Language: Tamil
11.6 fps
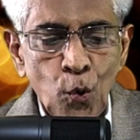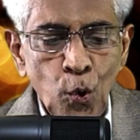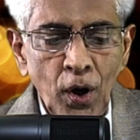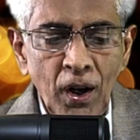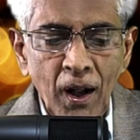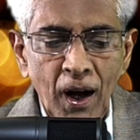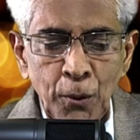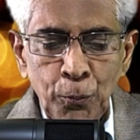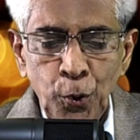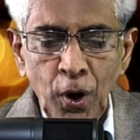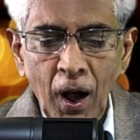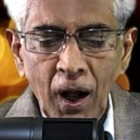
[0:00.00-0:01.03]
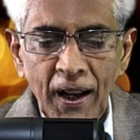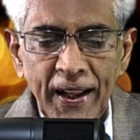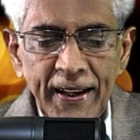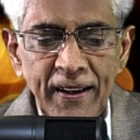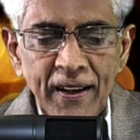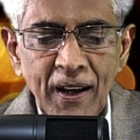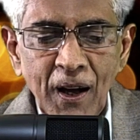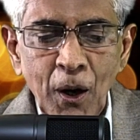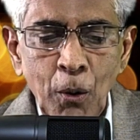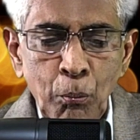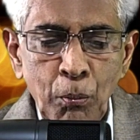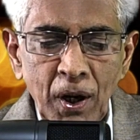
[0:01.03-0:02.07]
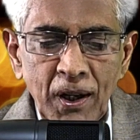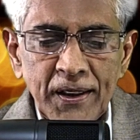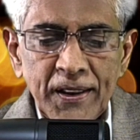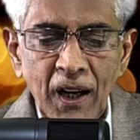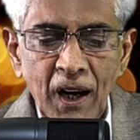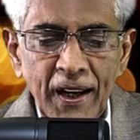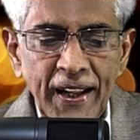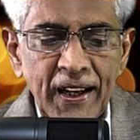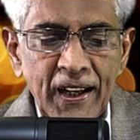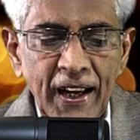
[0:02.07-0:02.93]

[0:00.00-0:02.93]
கொல்லான் புலாலை மறுத்தானை